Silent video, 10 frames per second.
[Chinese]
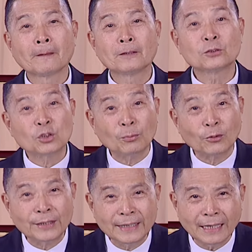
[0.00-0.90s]
就这
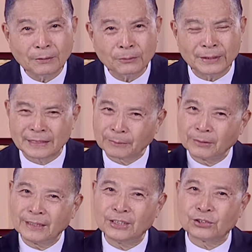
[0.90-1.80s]
么厉害，为什么
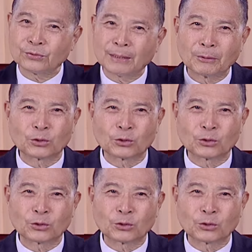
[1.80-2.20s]
医死那么